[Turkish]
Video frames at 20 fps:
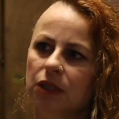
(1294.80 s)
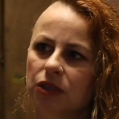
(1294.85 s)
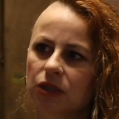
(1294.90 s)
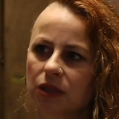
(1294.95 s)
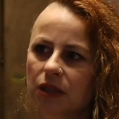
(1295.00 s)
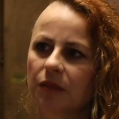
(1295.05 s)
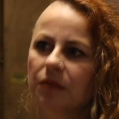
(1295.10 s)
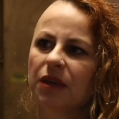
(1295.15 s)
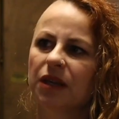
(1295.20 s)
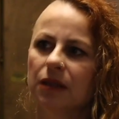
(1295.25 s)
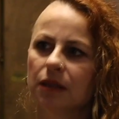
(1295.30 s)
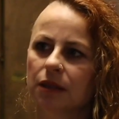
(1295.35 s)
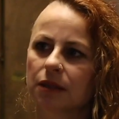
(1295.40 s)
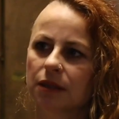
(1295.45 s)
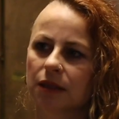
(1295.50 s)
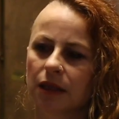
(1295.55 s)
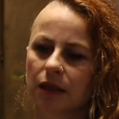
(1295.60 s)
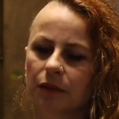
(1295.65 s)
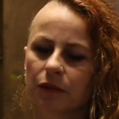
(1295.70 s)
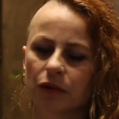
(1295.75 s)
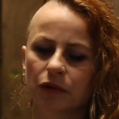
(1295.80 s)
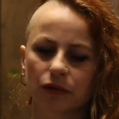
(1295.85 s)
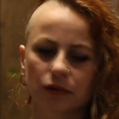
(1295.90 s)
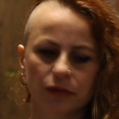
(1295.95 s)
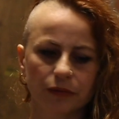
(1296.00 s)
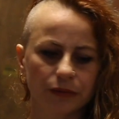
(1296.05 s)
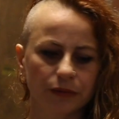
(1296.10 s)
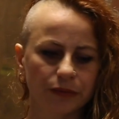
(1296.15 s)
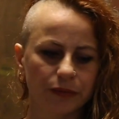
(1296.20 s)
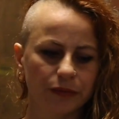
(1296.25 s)
İş demeyi de sevmiyorum.
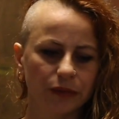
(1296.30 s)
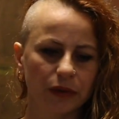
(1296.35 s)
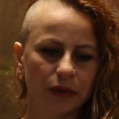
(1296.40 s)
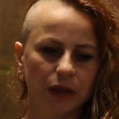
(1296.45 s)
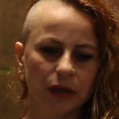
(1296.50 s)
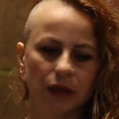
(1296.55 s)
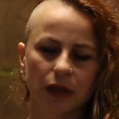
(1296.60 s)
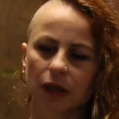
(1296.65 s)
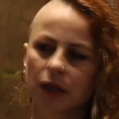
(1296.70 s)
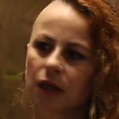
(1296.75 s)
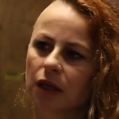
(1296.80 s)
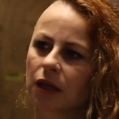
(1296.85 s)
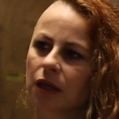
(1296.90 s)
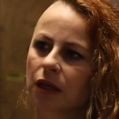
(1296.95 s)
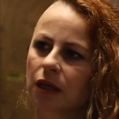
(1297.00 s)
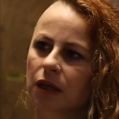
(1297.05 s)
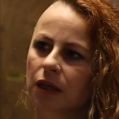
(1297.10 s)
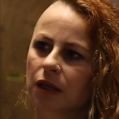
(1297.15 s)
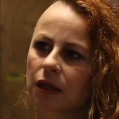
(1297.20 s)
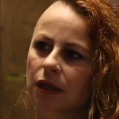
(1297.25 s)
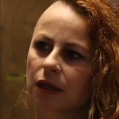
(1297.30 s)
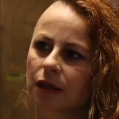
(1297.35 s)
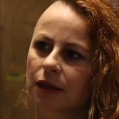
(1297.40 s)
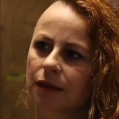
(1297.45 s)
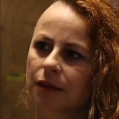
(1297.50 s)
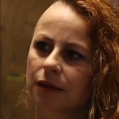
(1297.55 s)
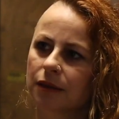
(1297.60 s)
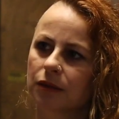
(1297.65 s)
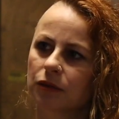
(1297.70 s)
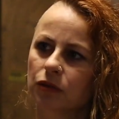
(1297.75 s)
Hı hı. Ee,
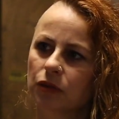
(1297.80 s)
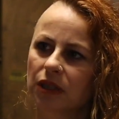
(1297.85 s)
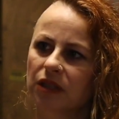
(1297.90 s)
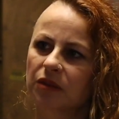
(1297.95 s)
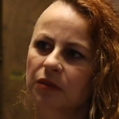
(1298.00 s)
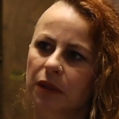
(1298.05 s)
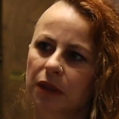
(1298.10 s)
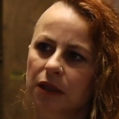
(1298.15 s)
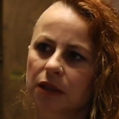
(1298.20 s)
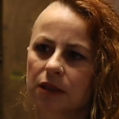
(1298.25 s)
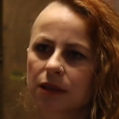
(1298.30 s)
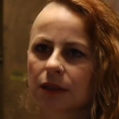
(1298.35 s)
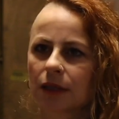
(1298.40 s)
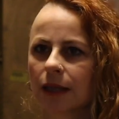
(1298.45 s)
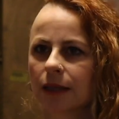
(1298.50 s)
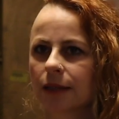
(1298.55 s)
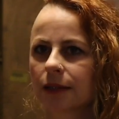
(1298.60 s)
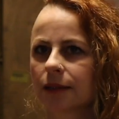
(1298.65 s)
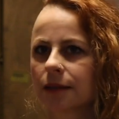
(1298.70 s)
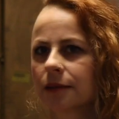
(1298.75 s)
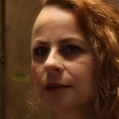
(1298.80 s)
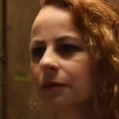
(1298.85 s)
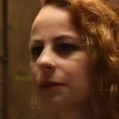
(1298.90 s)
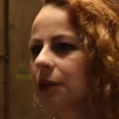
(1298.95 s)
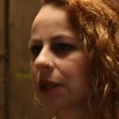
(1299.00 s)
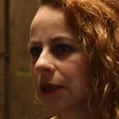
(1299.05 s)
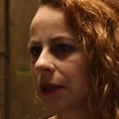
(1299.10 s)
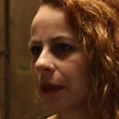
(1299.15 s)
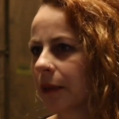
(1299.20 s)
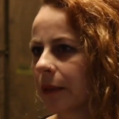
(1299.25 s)
üretmeye, sanatım
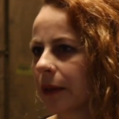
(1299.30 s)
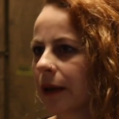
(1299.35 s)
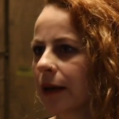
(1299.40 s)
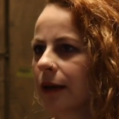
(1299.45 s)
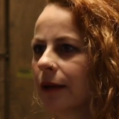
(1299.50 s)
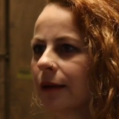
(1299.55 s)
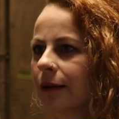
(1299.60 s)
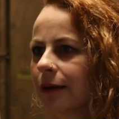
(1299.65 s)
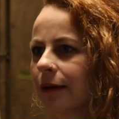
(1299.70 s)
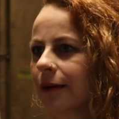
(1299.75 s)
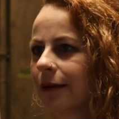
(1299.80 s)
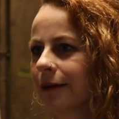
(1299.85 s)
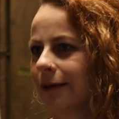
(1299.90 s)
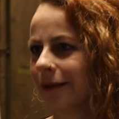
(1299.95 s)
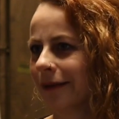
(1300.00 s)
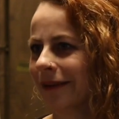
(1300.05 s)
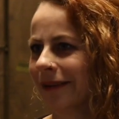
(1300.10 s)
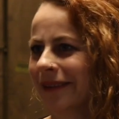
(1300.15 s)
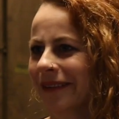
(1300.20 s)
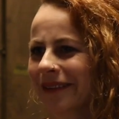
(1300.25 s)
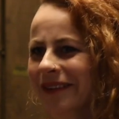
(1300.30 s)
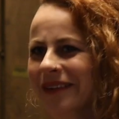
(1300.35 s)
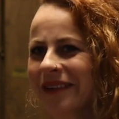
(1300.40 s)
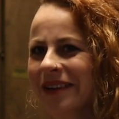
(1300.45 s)
da demeye hı hı hı.